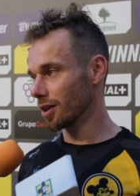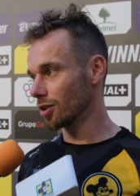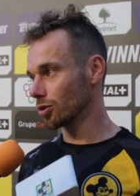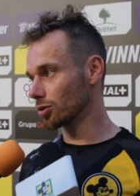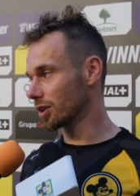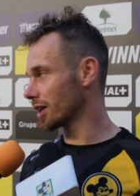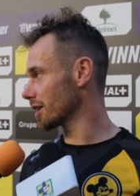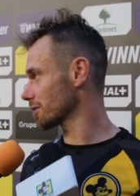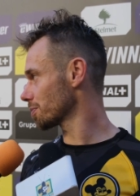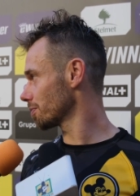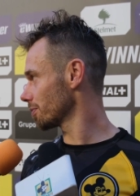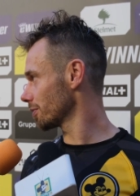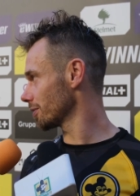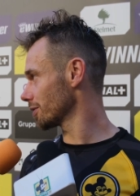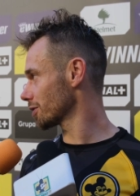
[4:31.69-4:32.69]
to teraz
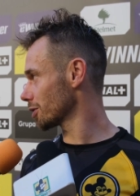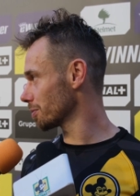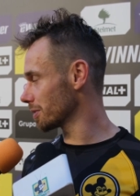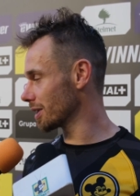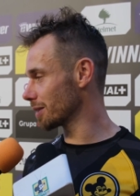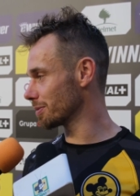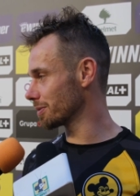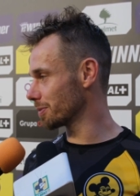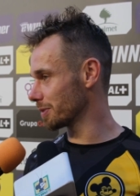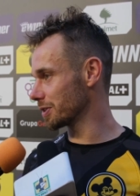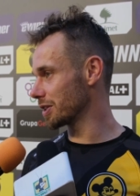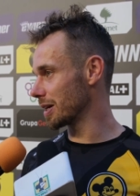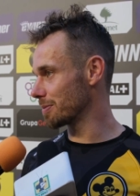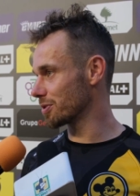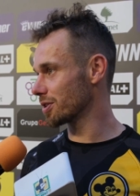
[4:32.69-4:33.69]
sobie jakby
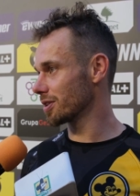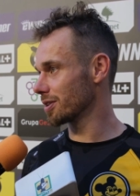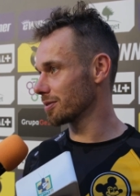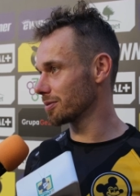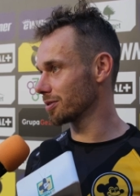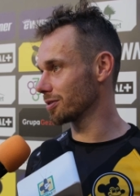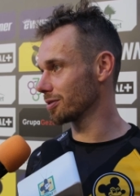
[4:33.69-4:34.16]
powiedziałem, że